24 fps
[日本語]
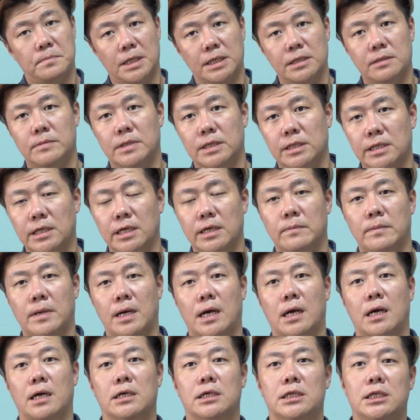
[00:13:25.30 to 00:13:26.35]
パルマで言え
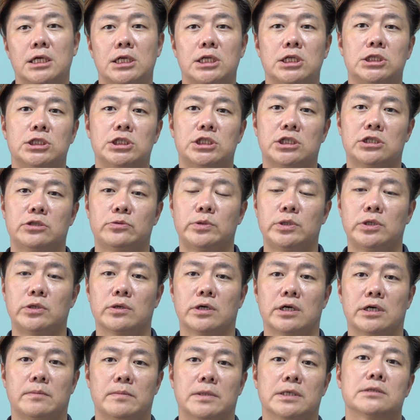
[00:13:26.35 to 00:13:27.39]
ば左に
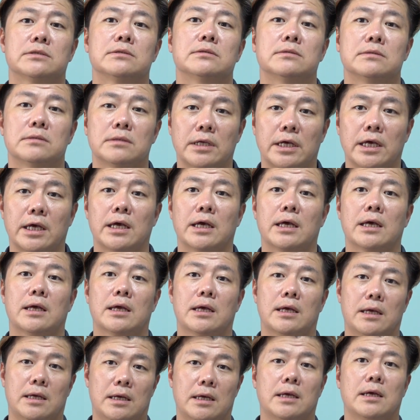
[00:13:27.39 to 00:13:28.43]
ジェルビニョがいますんで、
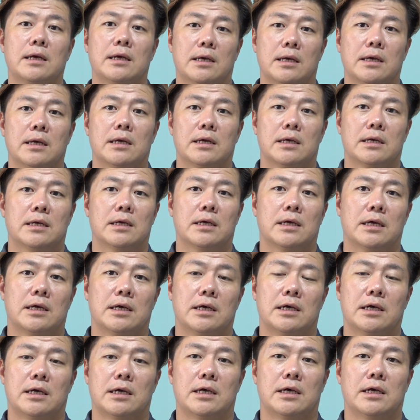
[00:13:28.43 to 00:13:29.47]

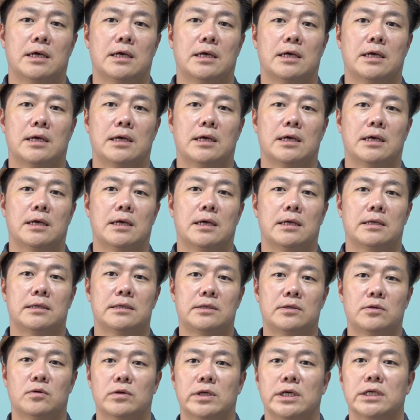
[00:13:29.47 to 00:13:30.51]
えー、
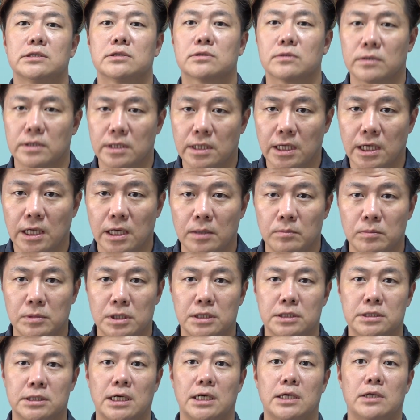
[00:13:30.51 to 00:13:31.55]
リロレンゾでね
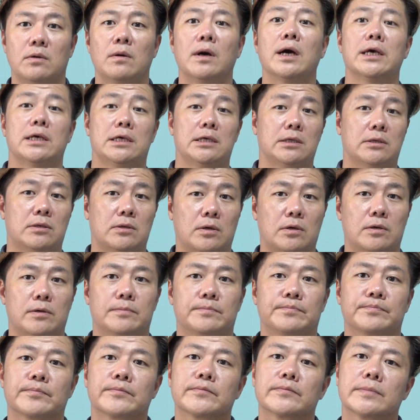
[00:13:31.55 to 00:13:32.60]
右サイドはいいと
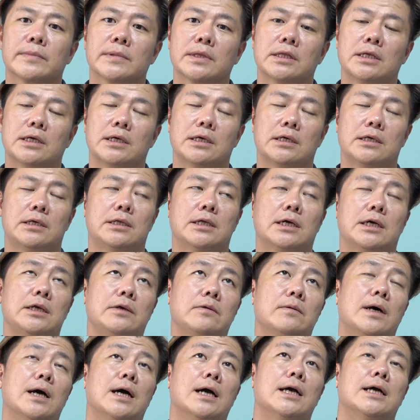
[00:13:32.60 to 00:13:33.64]
で
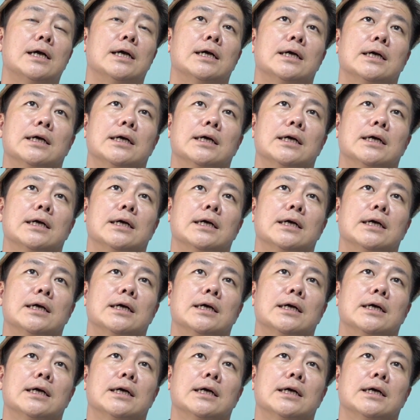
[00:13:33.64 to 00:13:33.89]
左は